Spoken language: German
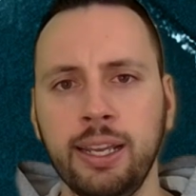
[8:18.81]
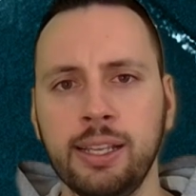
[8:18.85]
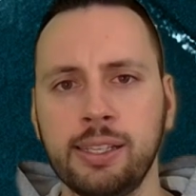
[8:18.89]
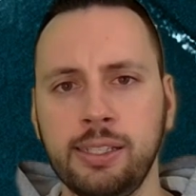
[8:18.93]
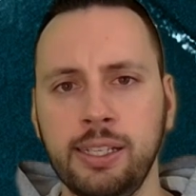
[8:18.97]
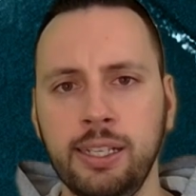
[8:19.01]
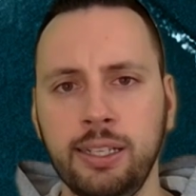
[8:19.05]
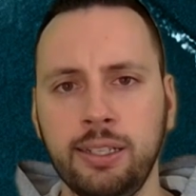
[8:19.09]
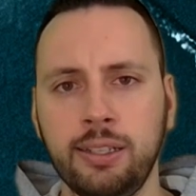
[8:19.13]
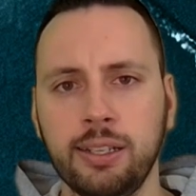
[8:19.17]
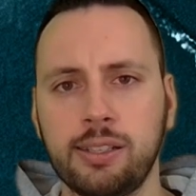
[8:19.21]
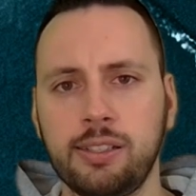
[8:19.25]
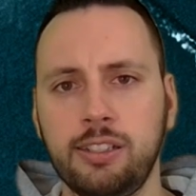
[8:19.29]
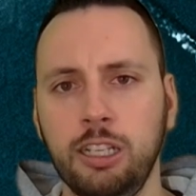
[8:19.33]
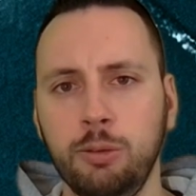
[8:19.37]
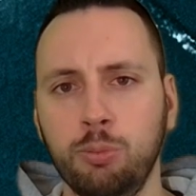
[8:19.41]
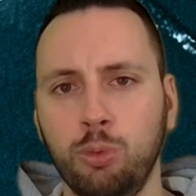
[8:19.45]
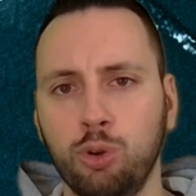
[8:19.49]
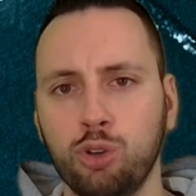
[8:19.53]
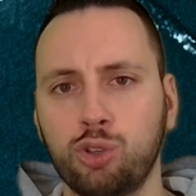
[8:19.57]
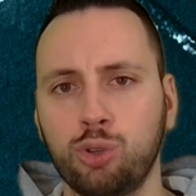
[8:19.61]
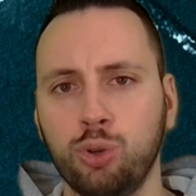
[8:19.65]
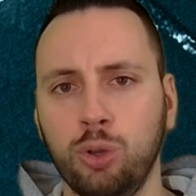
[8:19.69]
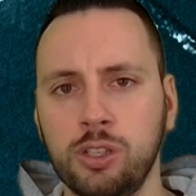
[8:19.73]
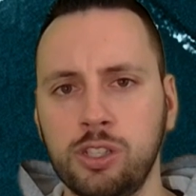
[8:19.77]
Er sieht, dass
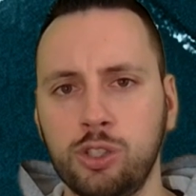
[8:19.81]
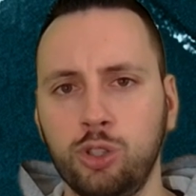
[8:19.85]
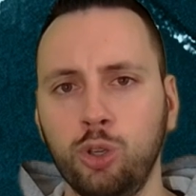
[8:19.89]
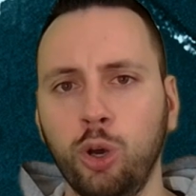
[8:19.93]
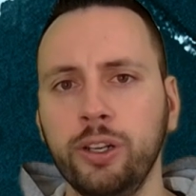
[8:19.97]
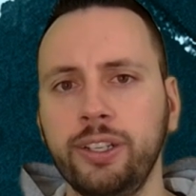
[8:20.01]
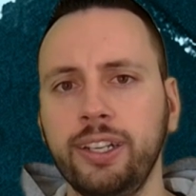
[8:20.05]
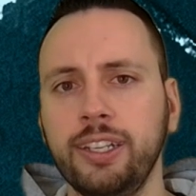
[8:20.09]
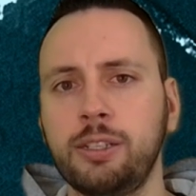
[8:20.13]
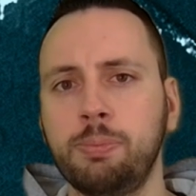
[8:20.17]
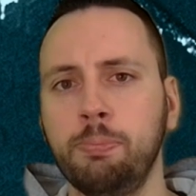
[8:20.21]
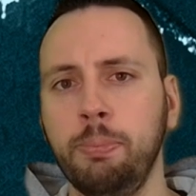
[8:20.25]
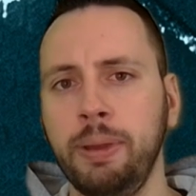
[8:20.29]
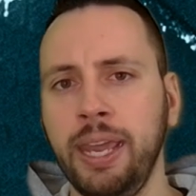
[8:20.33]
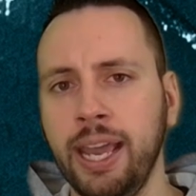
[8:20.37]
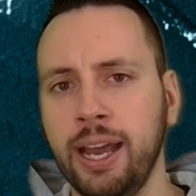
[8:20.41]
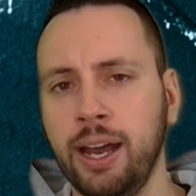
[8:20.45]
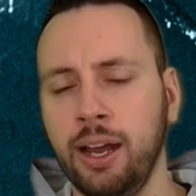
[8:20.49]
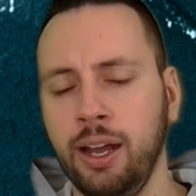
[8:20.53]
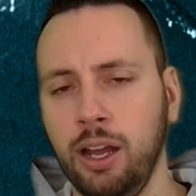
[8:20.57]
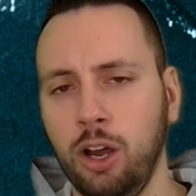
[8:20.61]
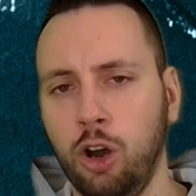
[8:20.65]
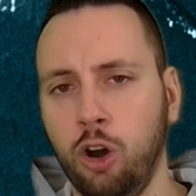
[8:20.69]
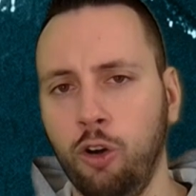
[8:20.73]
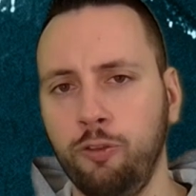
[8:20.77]
Timo Schulz deutlich
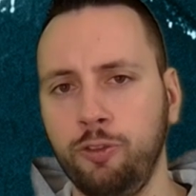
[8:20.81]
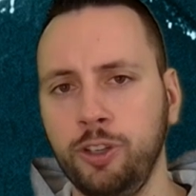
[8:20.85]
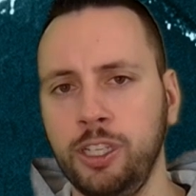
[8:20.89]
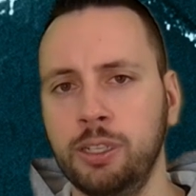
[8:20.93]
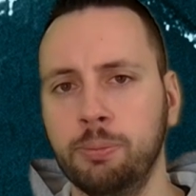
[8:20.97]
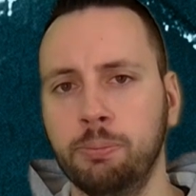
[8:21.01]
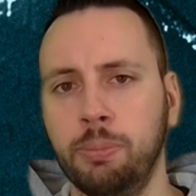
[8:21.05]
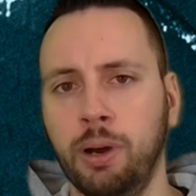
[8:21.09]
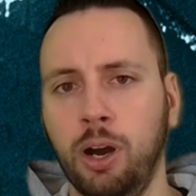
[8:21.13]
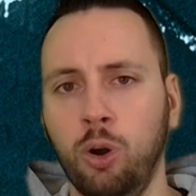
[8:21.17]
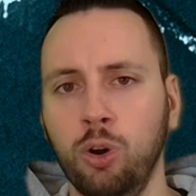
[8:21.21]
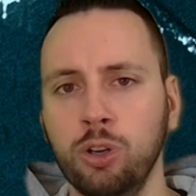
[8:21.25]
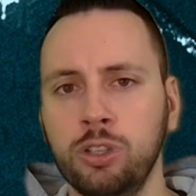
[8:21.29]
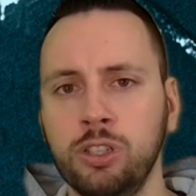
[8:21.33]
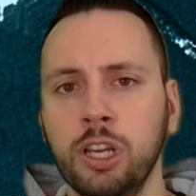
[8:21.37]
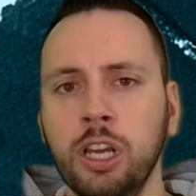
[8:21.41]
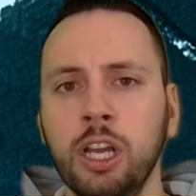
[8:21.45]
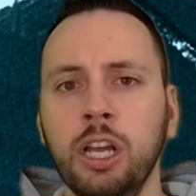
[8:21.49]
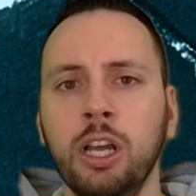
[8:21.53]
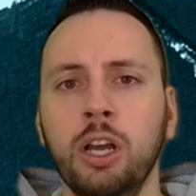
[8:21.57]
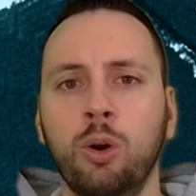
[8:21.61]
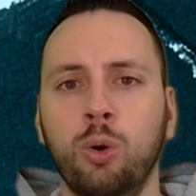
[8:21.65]
mehr auf ihn baut.